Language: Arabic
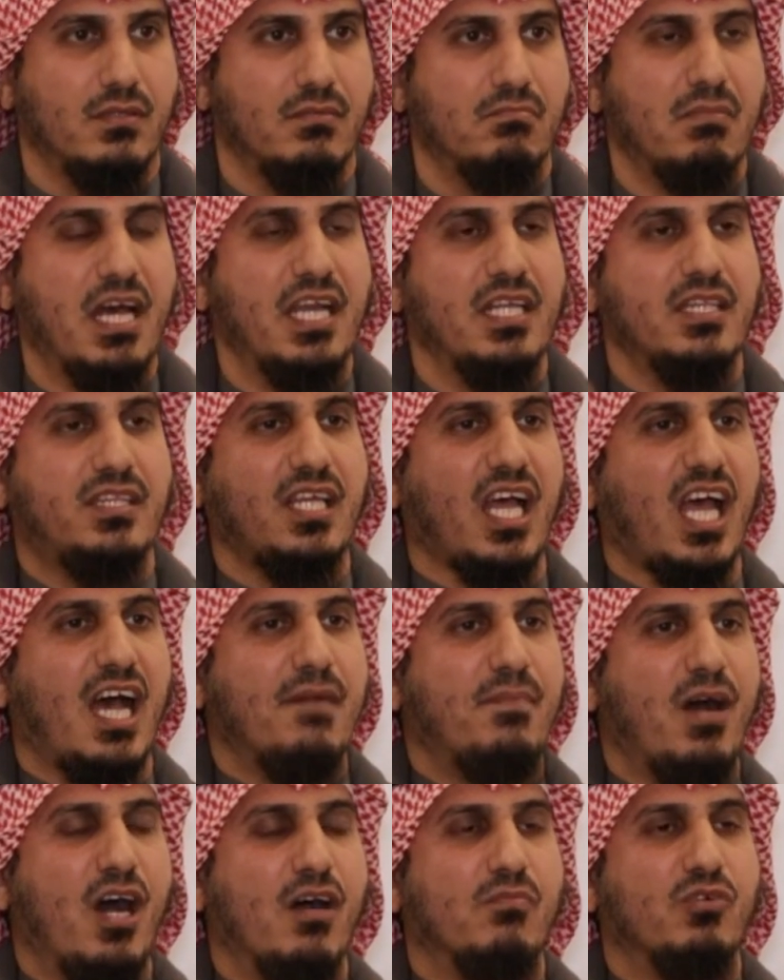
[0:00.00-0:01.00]
من
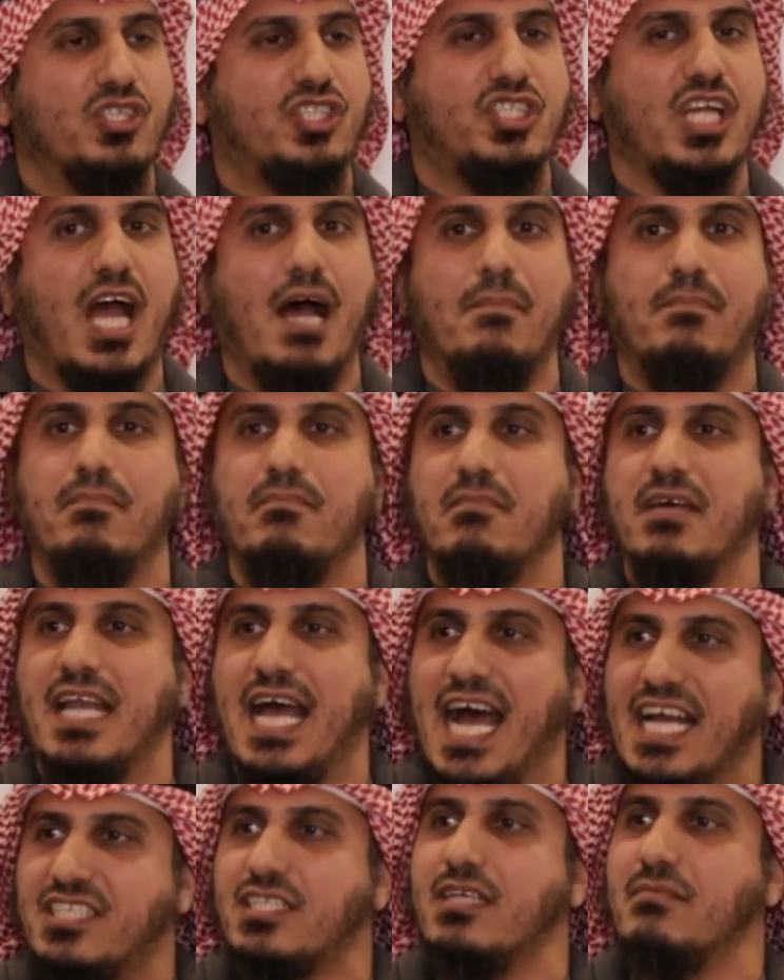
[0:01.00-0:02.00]
انتخبهم الشعب من
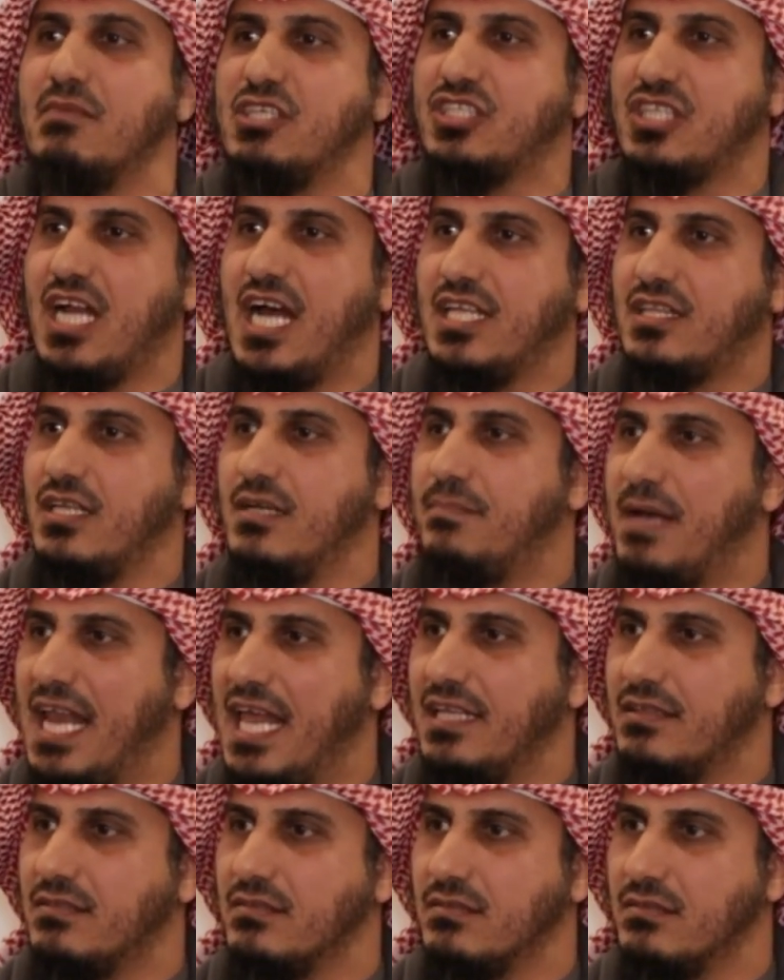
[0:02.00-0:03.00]
اجل مصلحه
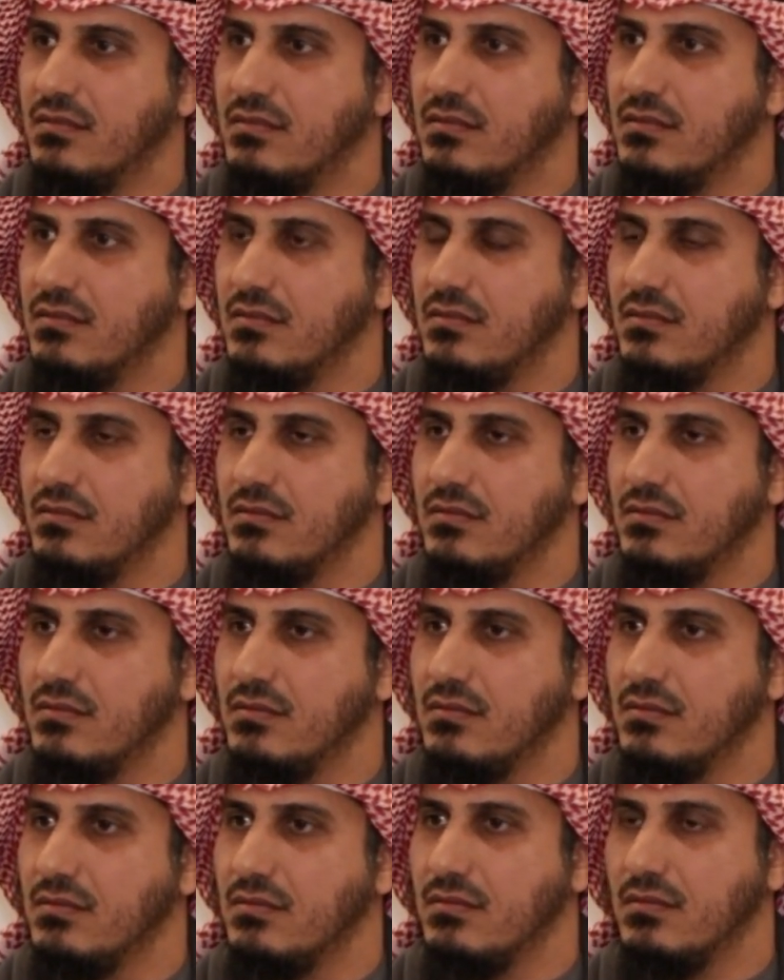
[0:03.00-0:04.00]
البلد
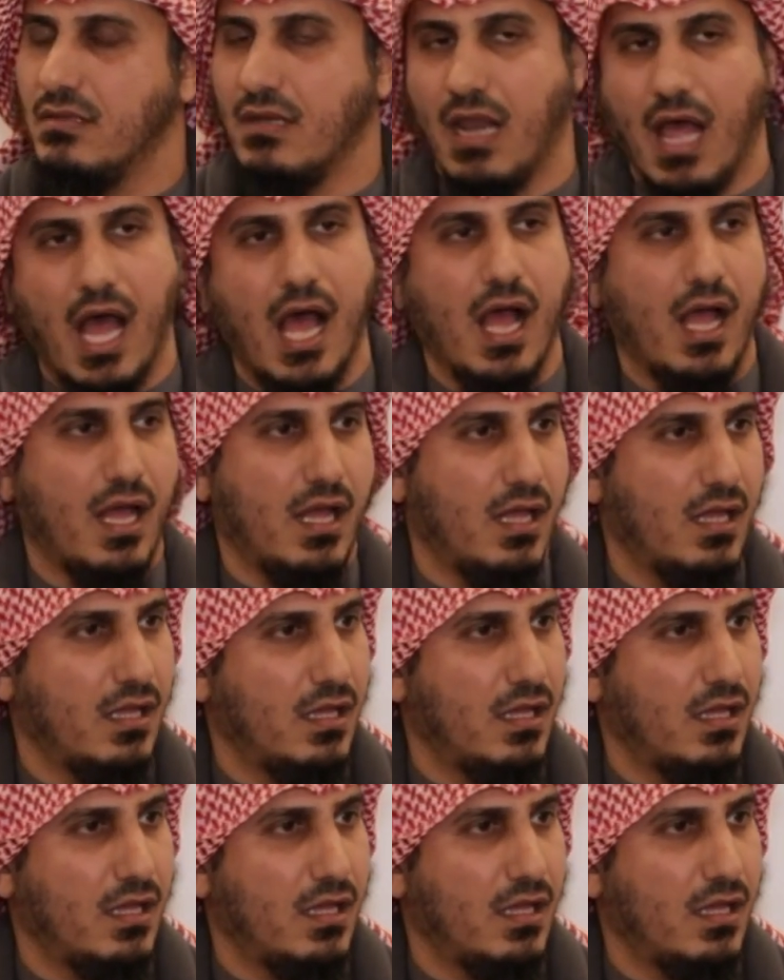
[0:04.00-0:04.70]
لا